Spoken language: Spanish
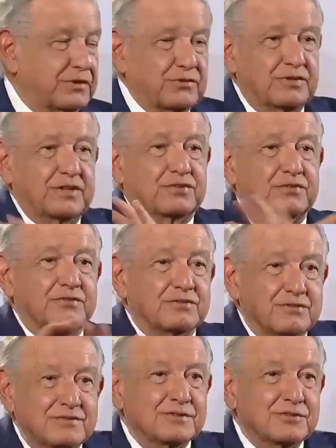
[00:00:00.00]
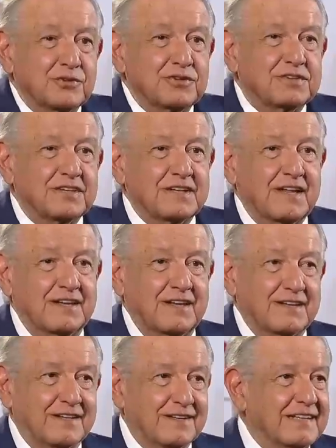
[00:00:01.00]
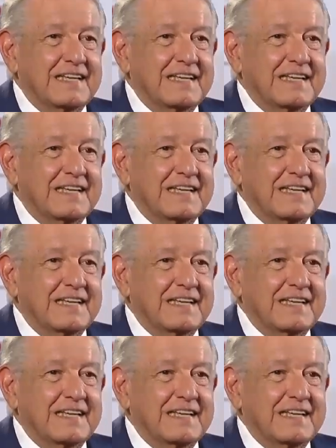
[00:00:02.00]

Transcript: pero de eso no dicen nada.